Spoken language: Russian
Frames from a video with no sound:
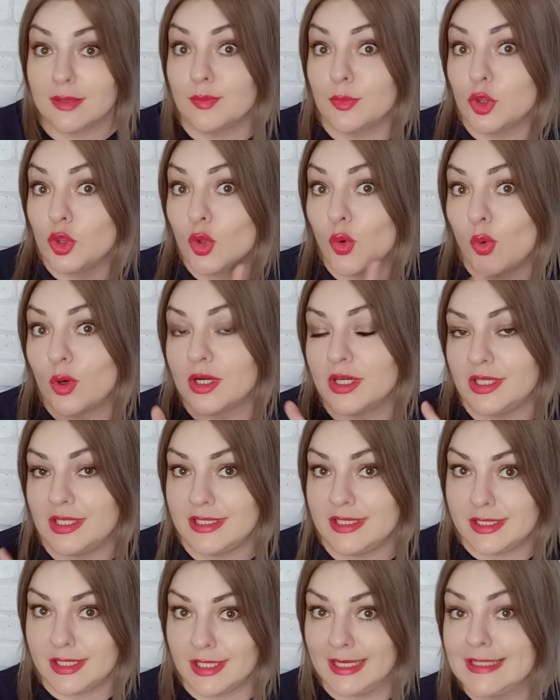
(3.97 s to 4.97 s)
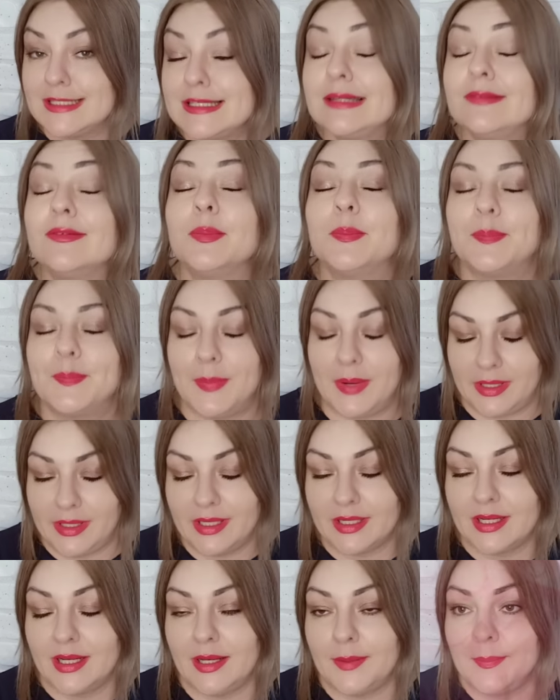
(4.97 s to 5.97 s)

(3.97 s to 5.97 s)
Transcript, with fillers: Много интересного. Поехали.